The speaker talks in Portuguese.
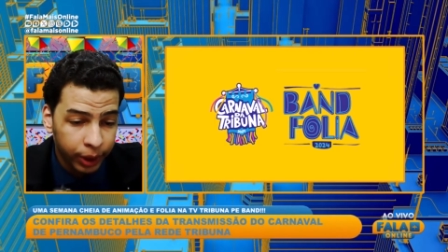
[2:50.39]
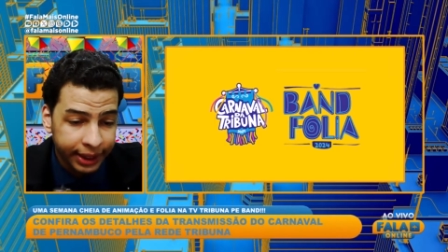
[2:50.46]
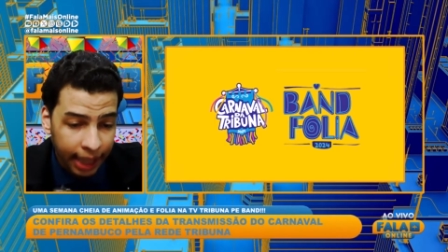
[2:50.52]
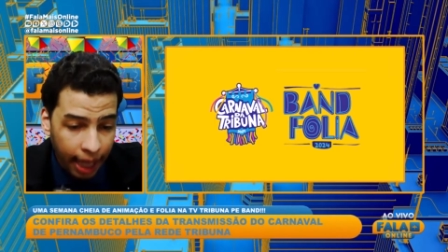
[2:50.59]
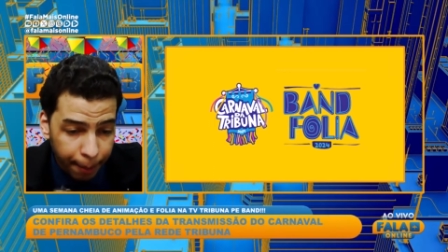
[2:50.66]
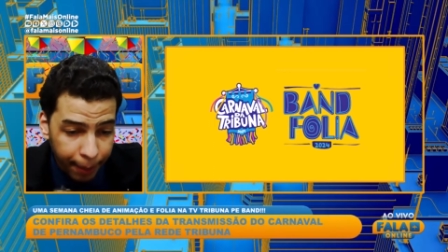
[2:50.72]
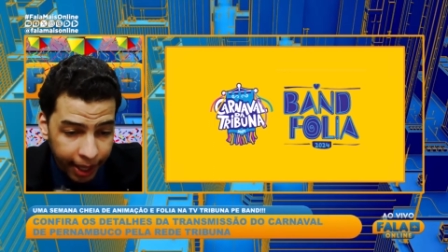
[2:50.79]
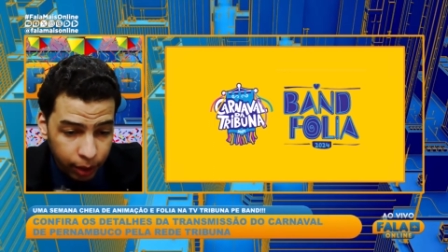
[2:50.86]

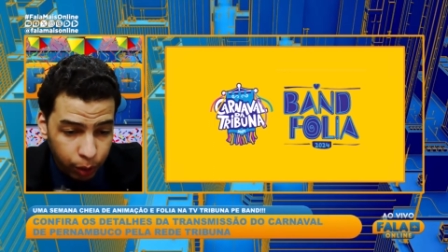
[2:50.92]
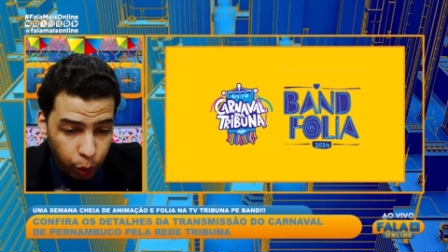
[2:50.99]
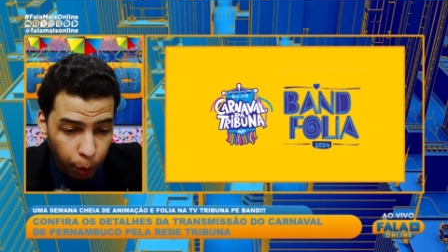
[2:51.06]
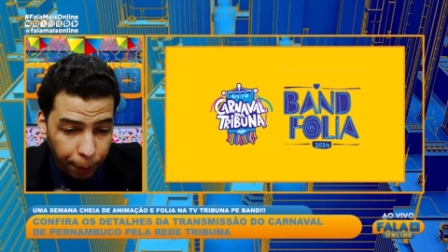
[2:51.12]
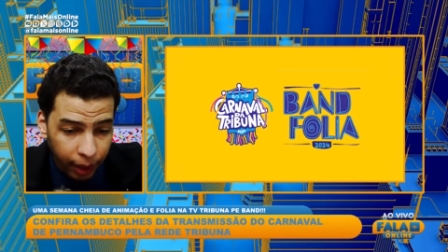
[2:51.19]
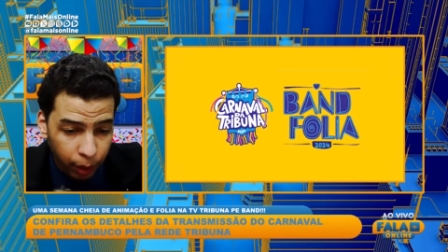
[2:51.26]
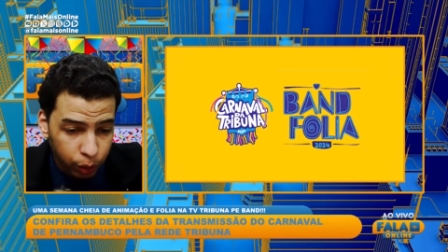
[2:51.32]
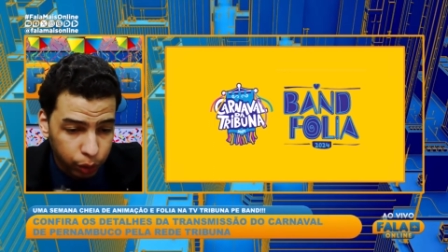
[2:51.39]
encerramento do
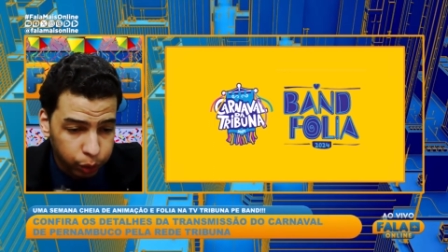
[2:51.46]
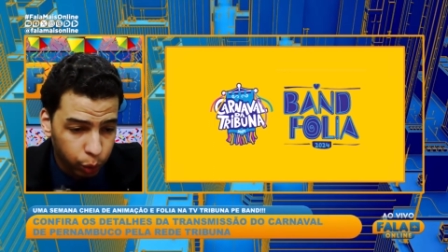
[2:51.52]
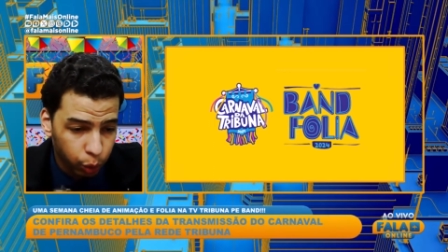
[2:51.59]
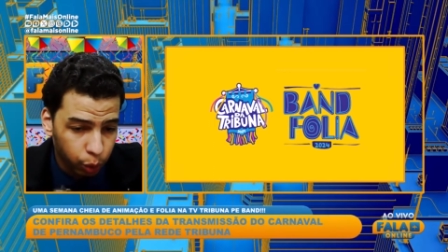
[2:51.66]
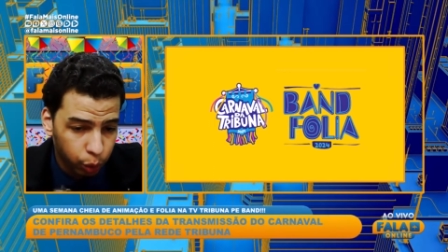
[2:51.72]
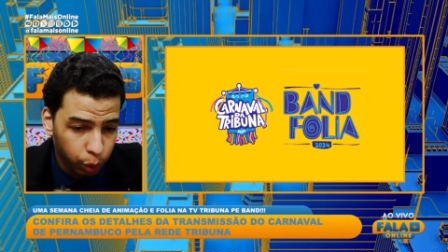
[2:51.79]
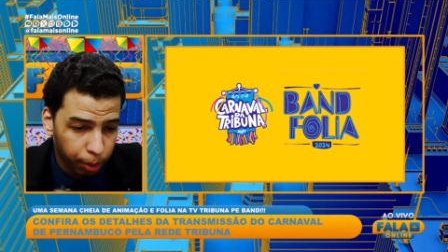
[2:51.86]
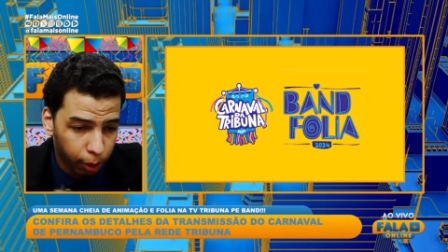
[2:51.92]
percurso
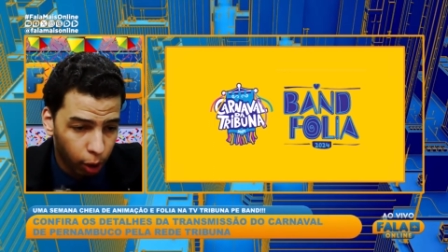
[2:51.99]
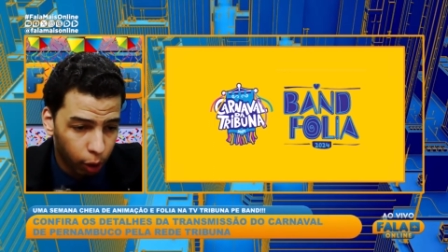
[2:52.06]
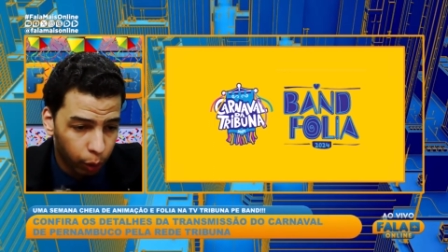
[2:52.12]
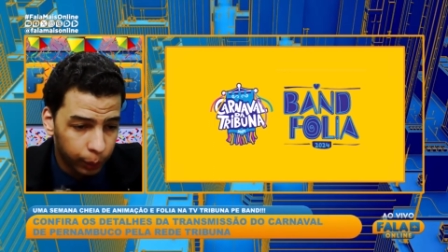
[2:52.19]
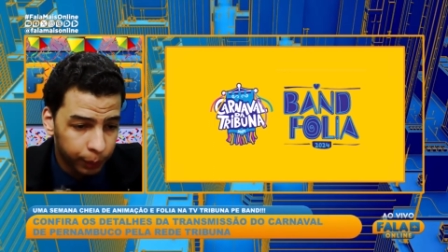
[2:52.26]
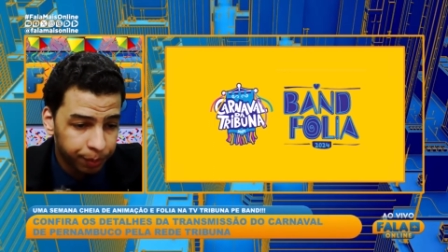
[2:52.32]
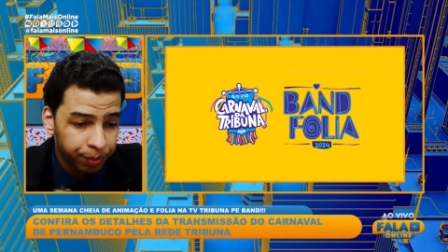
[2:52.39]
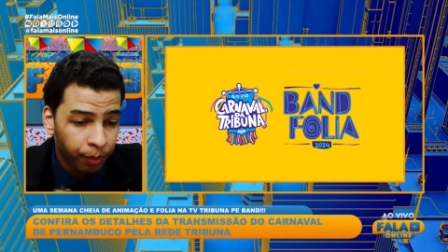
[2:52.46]
do, do bloco.